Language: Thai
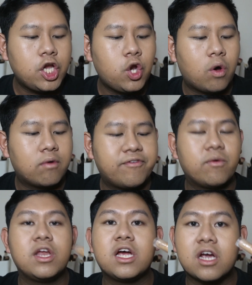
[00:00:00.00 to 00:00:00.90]
No
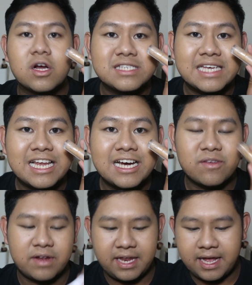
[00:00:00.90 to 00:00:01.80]
Filler Concealer
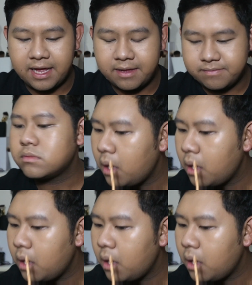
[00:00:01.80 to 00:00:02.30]
ตัวนี้นะครับ